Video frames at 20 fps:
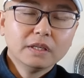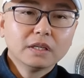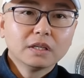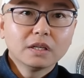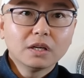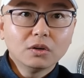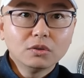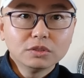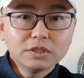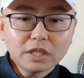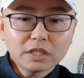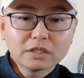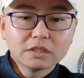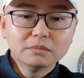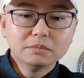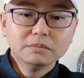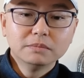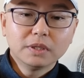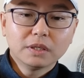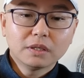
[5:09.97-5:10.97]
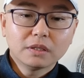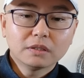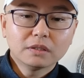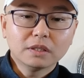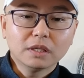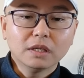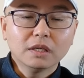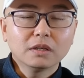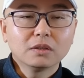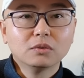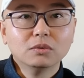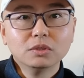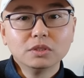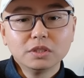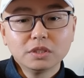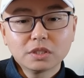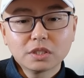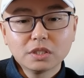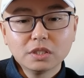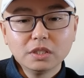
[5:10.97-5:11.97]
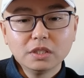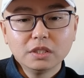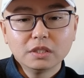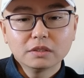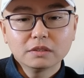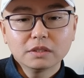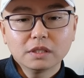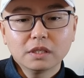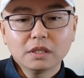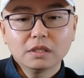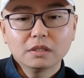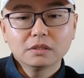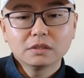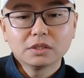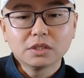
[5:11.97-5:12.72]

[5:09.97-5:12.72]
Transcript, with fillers: 高价值目标啊，攻击十一啊，